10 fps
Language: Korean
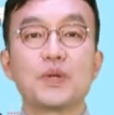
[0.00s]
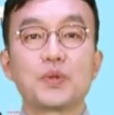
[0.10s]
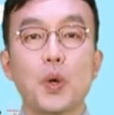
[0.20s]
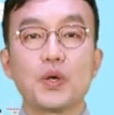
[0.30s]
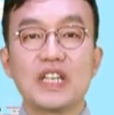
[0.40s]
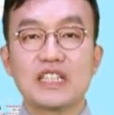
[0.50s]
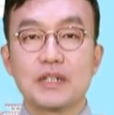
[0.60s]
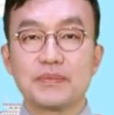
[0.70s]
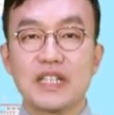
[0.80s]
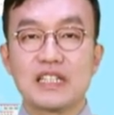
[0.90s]
종이
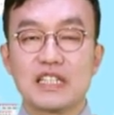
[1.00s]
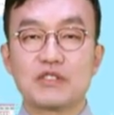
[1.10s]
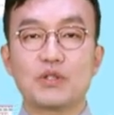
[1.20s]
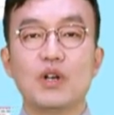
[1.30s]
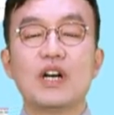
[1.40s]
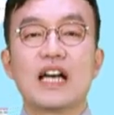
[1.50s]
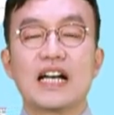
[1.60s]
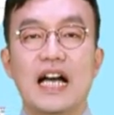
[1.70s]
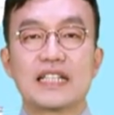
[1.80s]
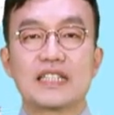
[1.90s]
접기식으로
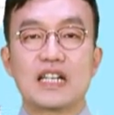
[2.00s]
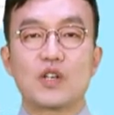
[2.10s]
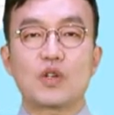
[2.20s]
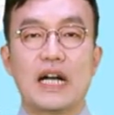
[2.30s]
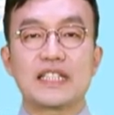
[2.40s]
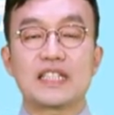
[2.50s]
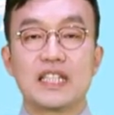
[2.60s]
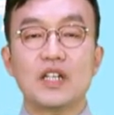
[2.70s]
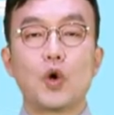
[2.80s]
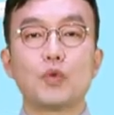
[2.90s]
같이 하고
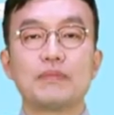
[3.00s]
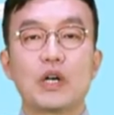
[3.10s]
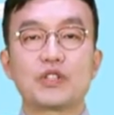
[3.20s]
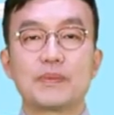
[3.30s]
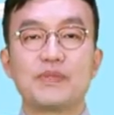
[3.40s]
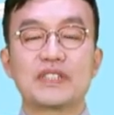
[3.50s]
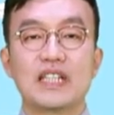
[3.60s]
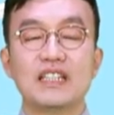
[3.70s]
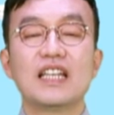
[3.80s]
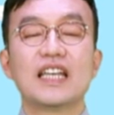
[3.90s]
같이 공부하고 싶을
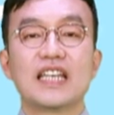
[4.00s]
때는